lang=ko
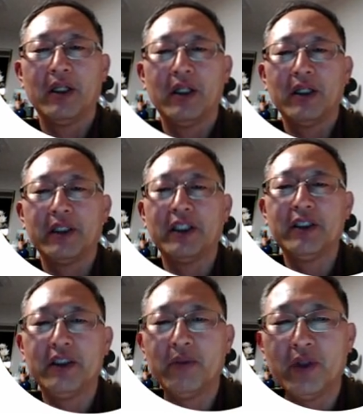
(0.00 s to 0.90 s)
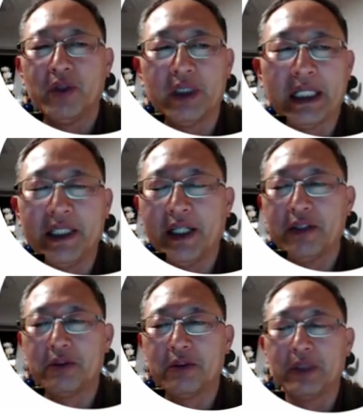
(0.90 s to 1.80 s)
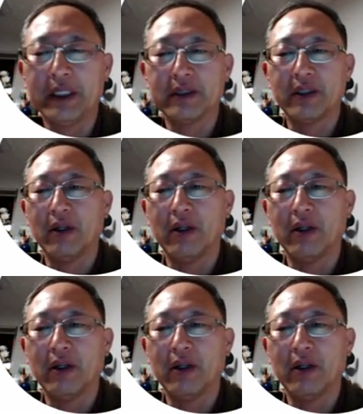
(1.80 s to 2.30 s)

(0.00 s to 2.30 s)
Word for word: 이런 질문을 달리 할 수가 있어요.